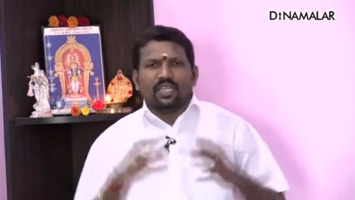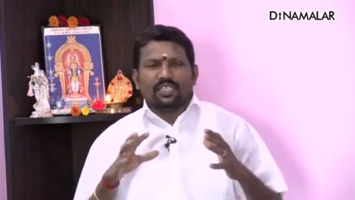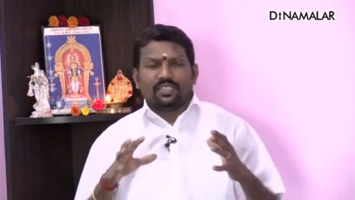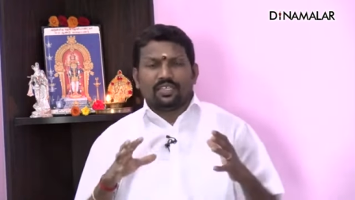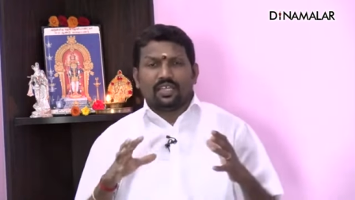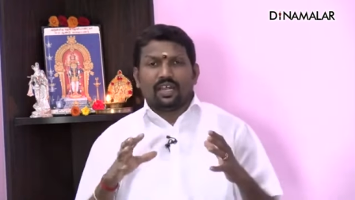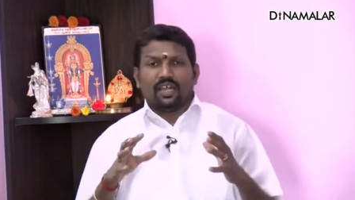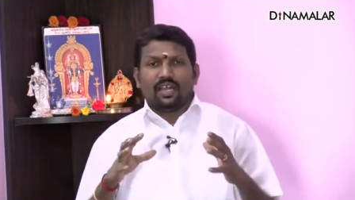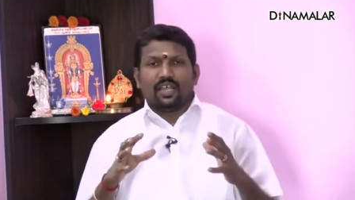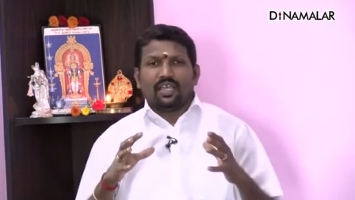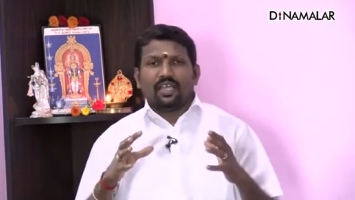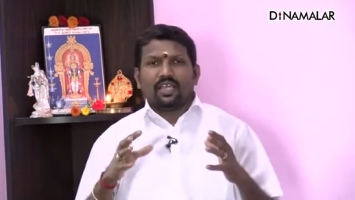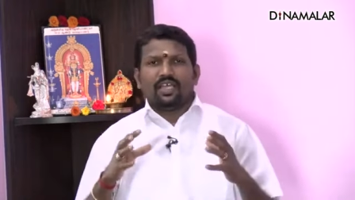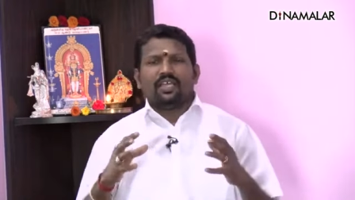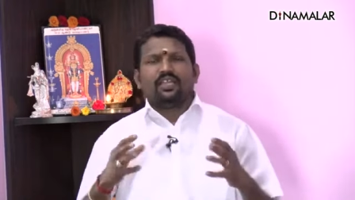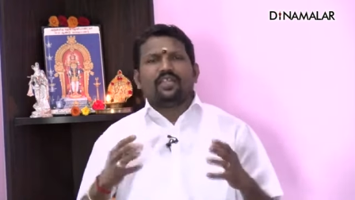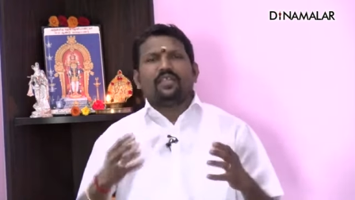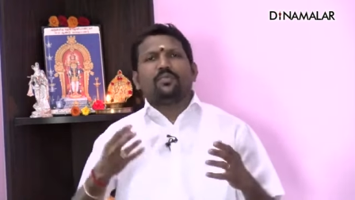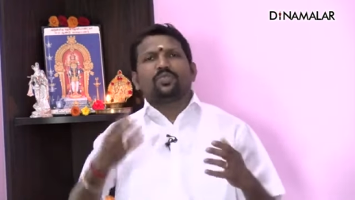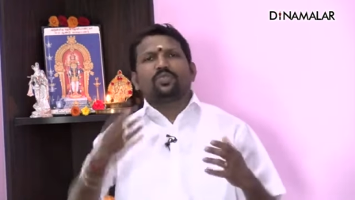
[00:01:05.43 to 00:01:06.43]
இதனால்
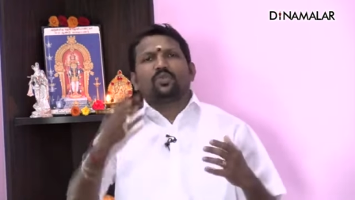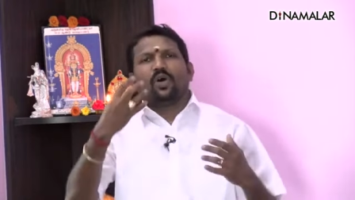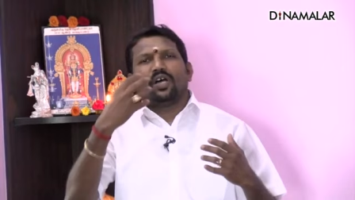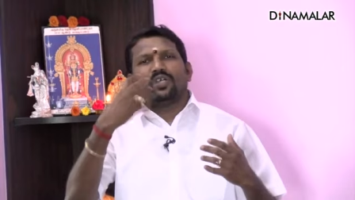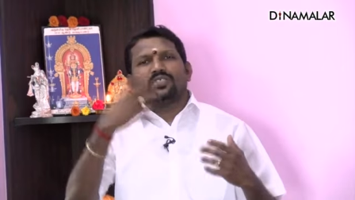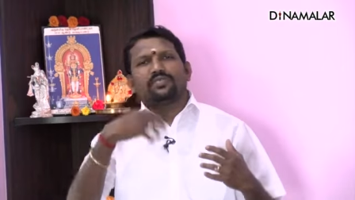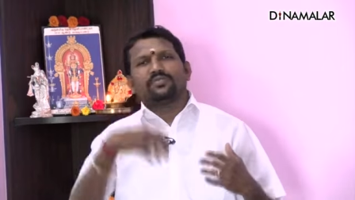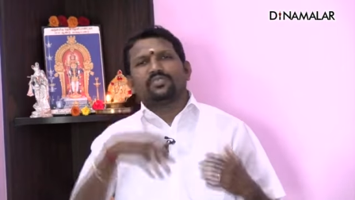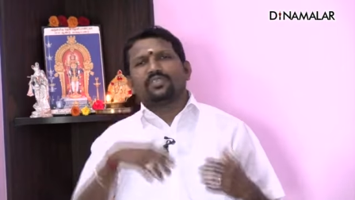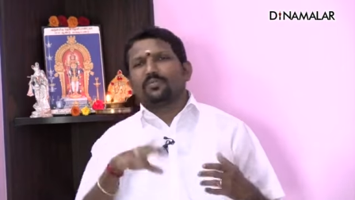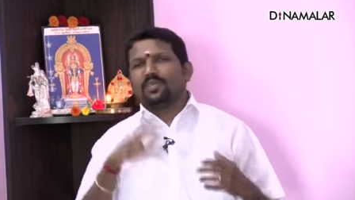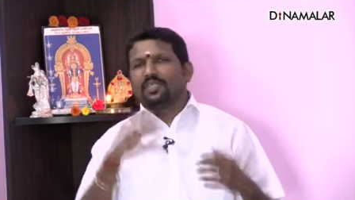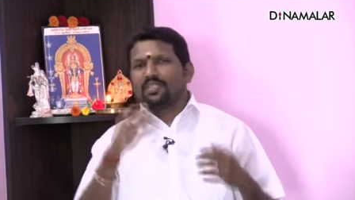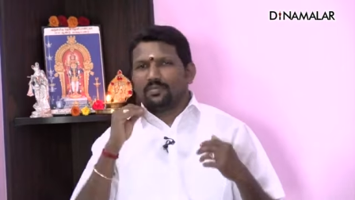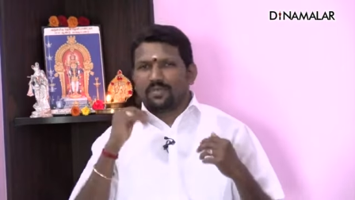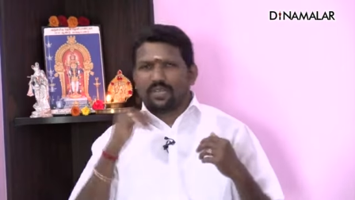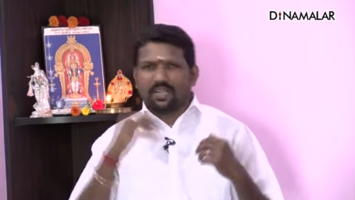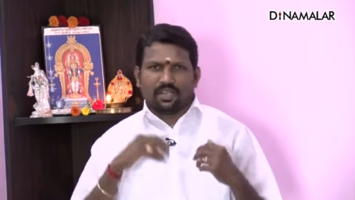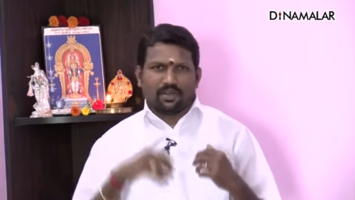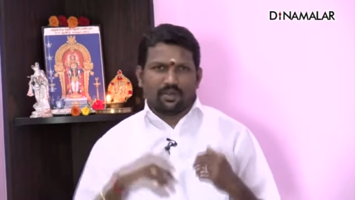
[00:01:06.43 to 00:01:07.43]
நம்ம சுவாசம்
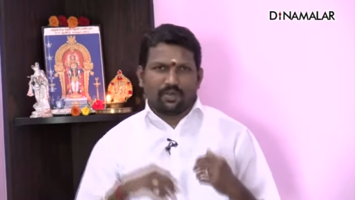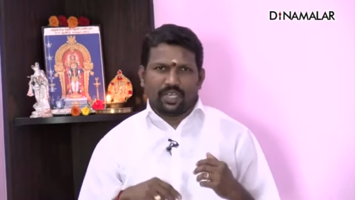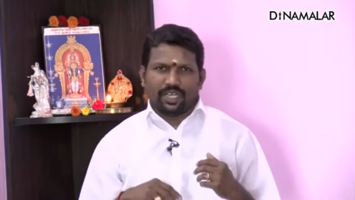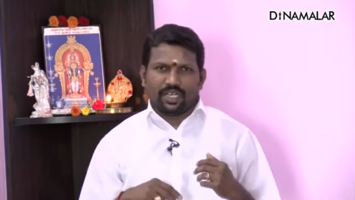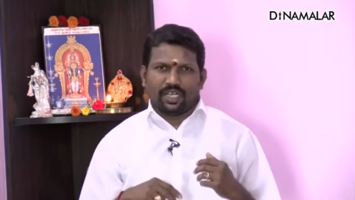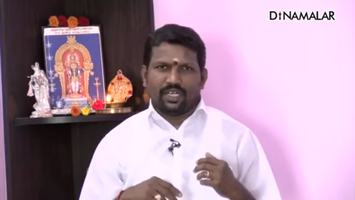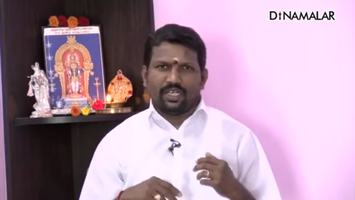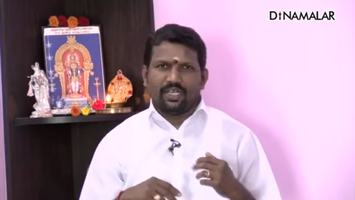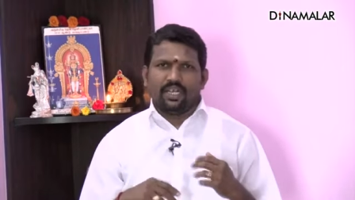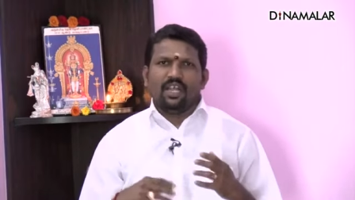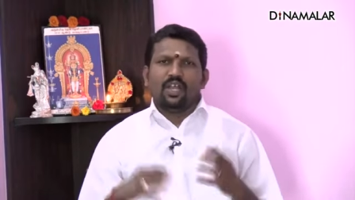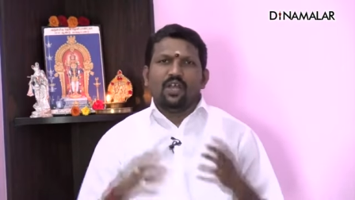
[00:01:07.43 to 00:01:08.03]
சம்பந்தமான நோய்கள்